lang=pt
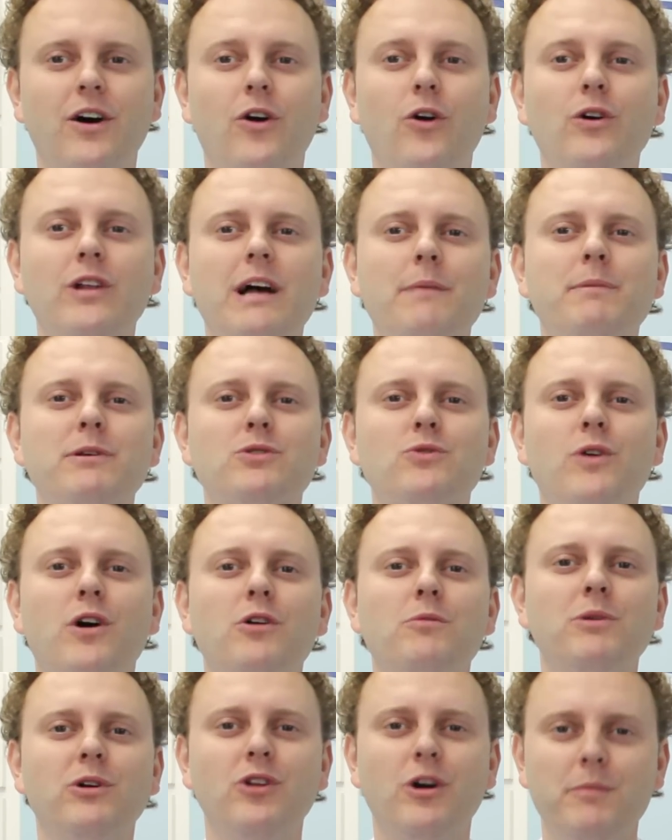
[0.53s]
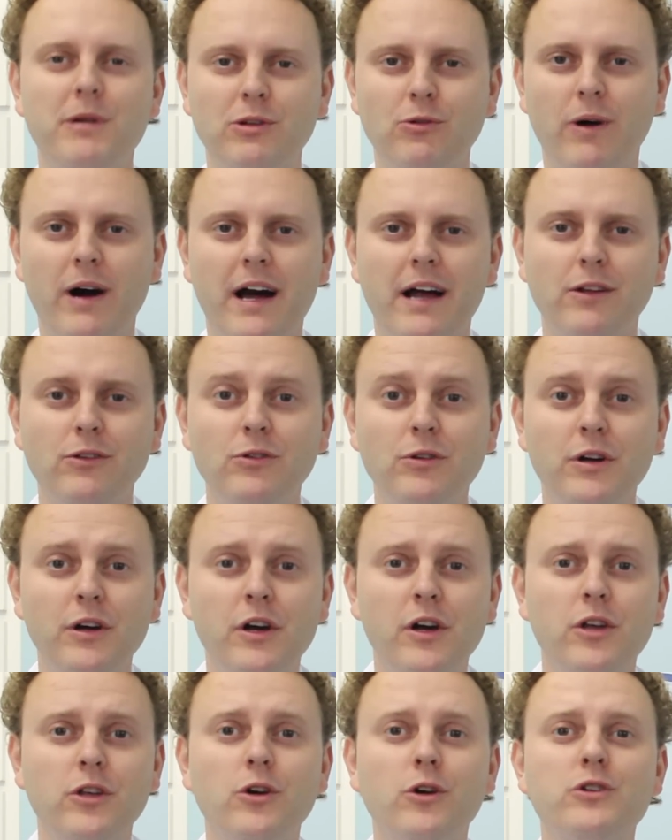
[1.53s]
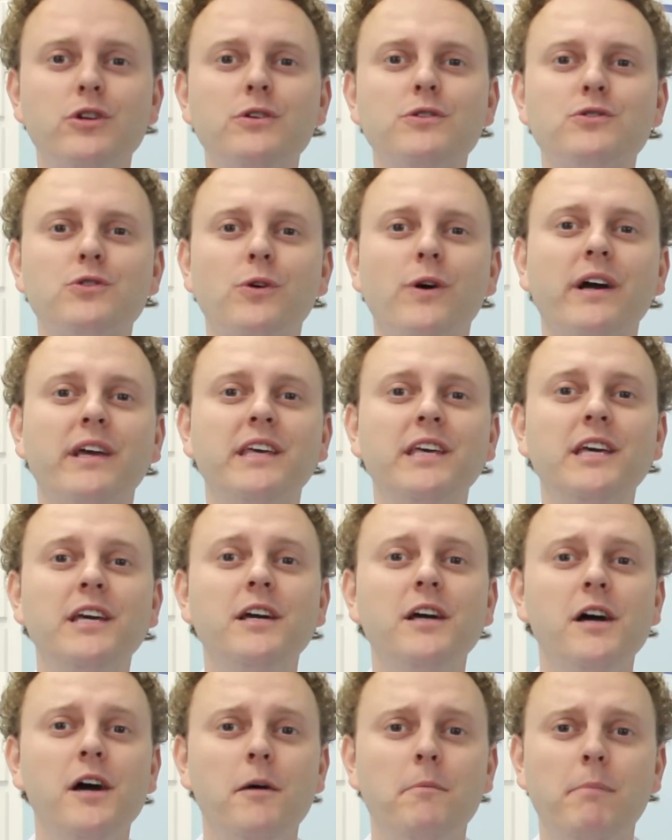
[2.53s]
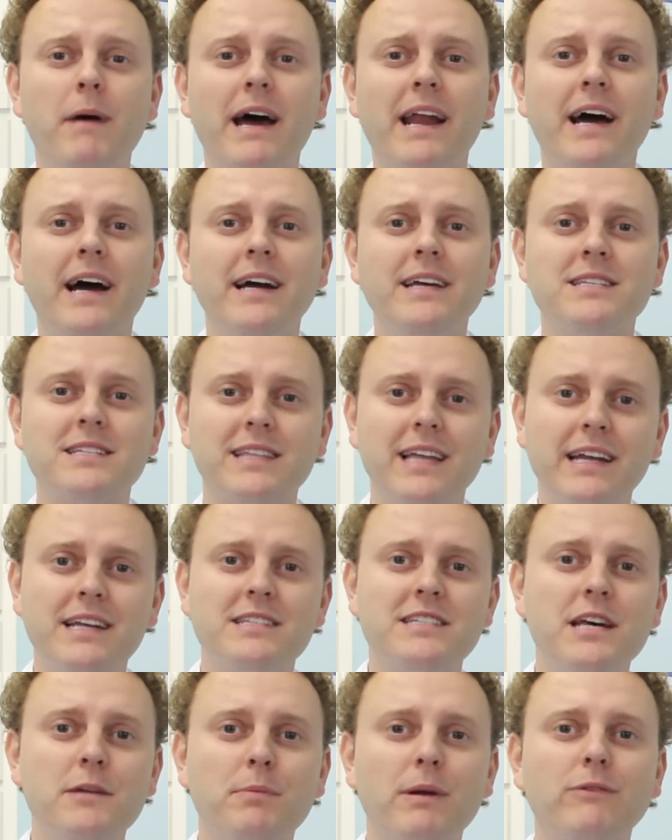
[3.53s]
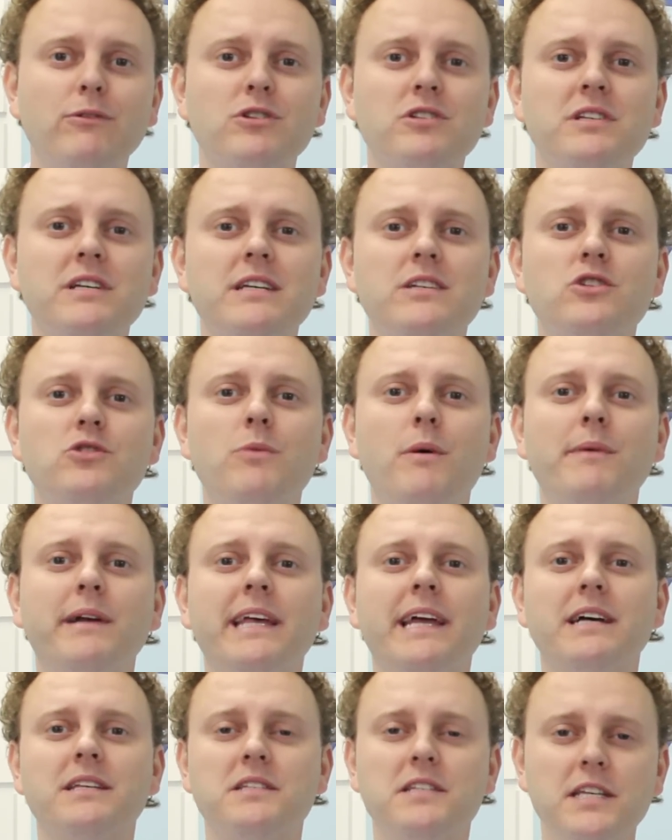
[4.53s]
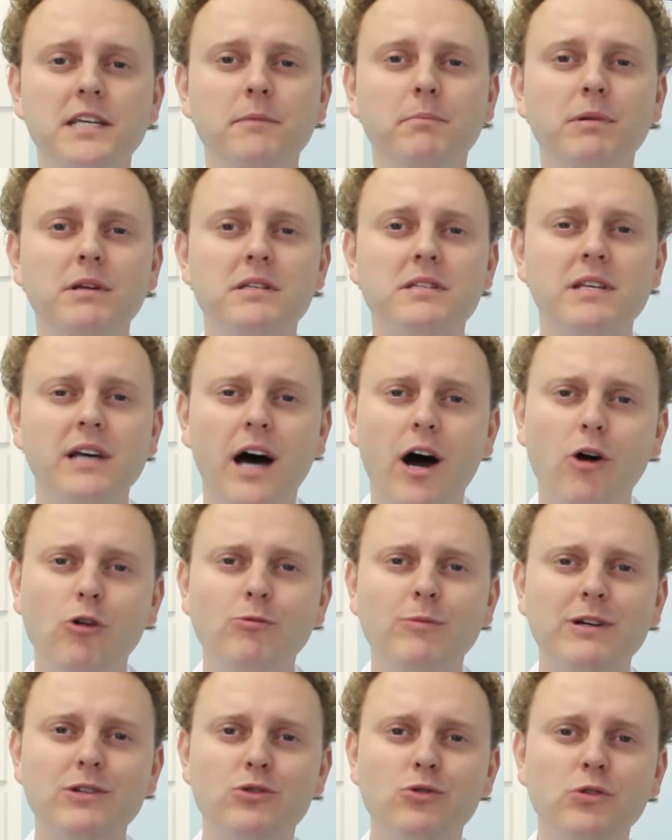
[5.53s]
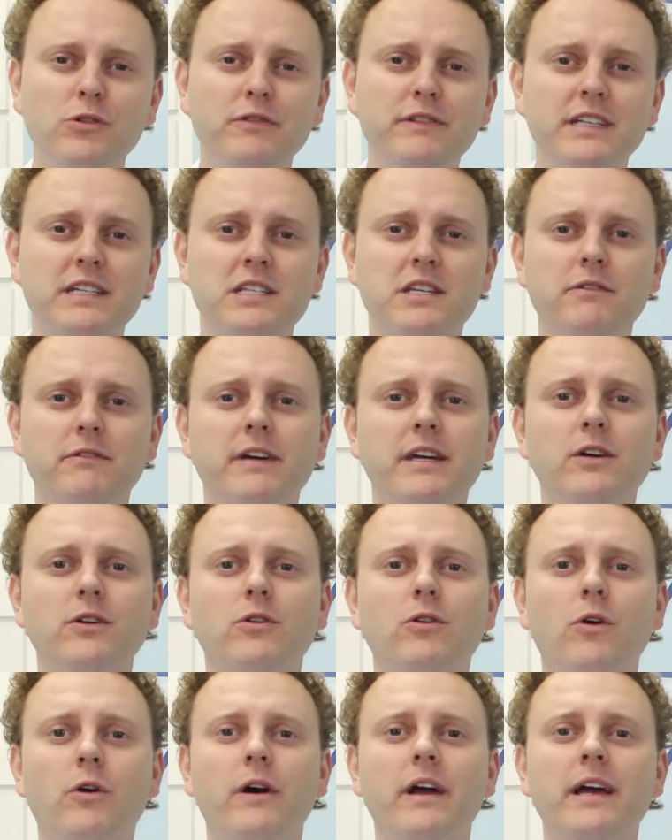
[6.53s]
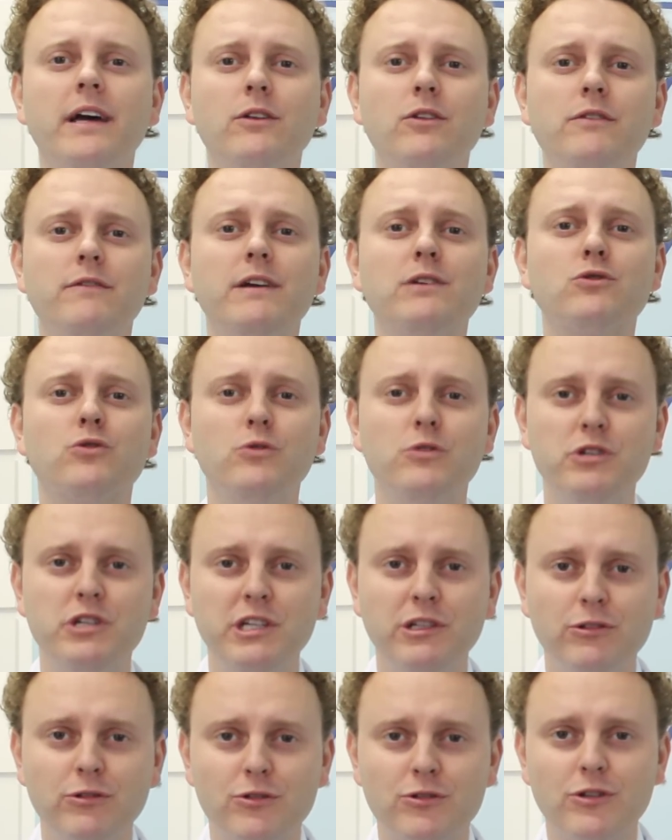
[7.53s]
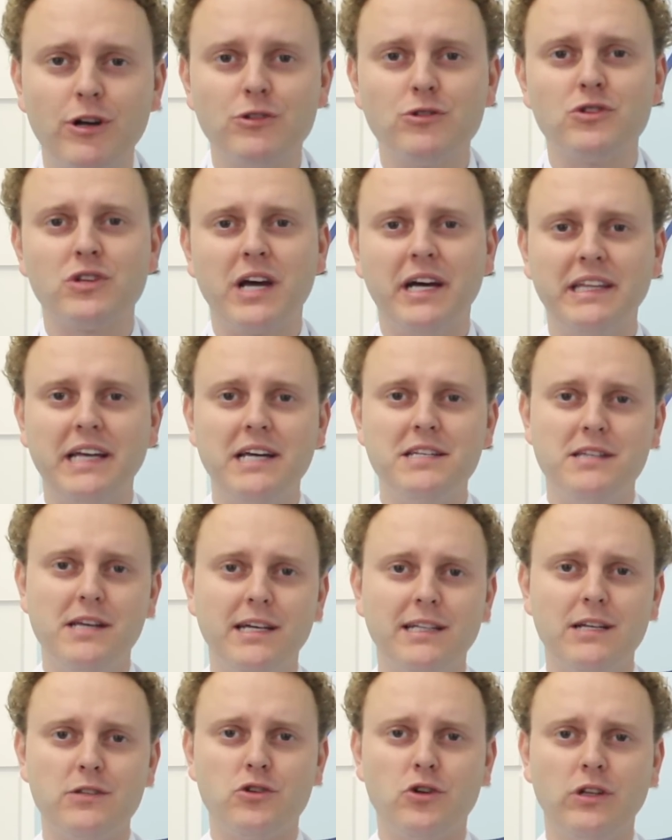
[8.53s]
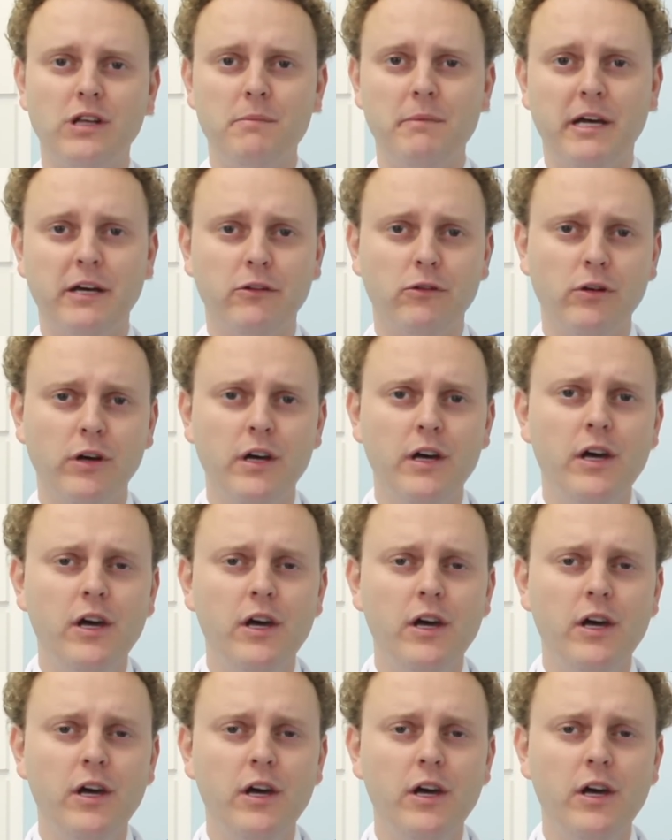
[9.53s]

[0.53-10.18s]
Olá pessoal, meu nome é Eduardo e hoje eu estou aqui para esclarecer para vocês de uma maneira simples algumas dúvidas que vêm ocorrendo e vêm surgindo nos nossos canais de relacionamento.